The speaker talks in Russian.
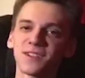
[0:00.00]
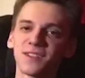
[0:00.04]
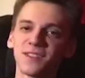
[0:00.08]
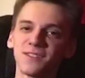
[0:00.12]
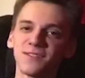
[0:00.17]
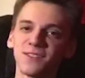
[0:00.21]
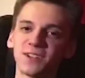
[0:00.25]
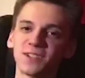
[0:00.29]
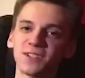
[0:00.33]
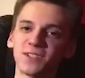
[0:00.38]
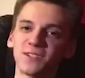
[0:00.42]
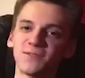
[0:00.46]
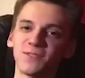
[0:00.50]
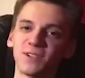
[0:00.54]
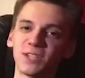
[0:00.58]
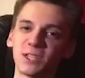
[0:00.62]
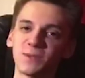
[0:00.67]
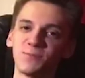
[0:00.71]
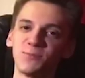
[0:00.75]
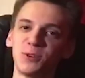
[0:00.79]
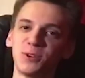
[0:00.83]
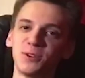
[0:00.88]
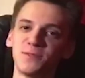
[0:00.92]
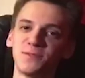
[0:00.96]

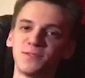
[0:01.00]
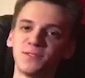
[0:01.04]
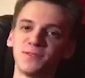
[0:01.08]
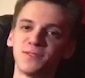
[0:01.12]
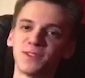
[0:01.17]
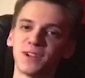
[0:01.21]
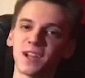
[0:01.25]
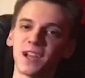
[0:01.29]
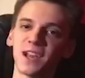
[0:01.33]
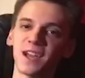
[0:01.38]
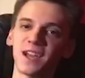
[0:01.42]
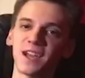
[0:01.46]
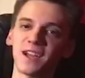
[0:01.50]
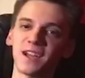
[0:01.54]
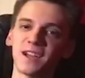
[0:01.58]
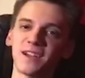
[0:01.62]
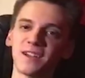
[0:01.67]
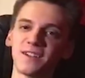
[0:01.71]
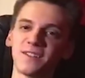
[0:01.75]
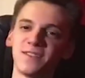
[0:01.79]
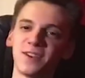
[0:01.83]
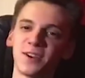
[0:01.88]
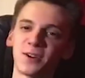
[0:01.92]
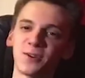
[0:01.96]
28 февраля –
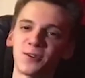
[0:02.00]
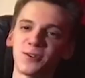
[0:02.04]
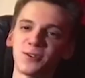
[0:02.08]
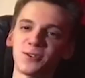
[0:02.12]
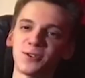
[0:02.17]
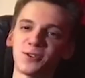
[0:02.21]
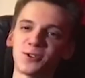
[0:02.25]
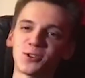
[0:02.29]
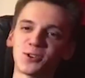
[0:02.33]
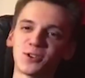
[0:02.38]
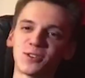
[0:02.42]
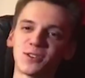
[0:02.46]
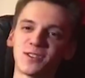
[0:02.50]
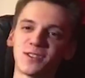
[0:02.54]
Воронеж,